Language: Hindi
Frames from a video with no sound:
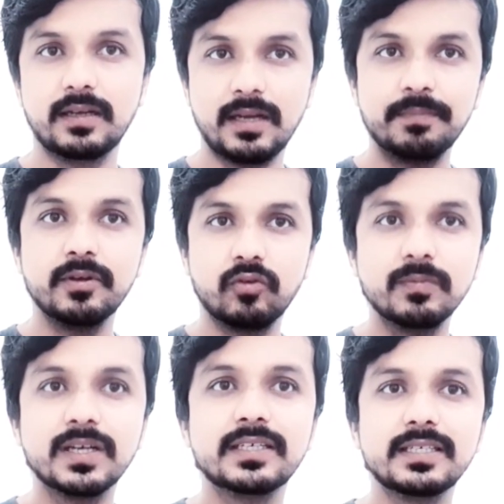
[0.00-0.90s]
अपनी होम
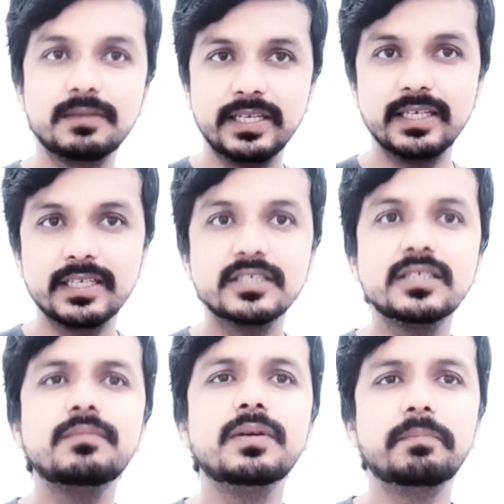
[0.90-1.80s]
कंट्री की
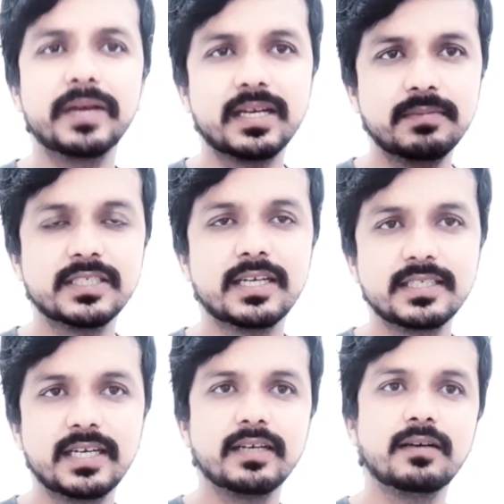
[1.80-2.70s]
किसी भी बैंक में चला
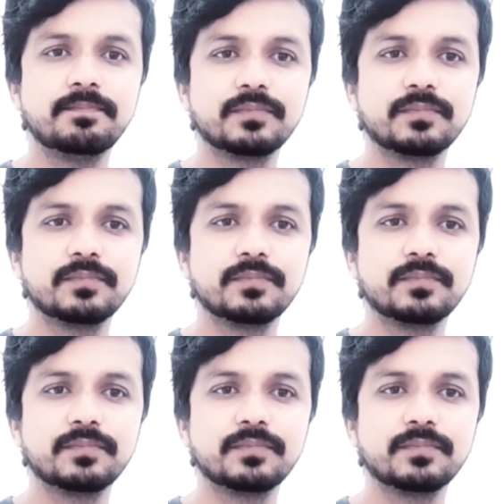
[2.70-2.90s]
जाएगा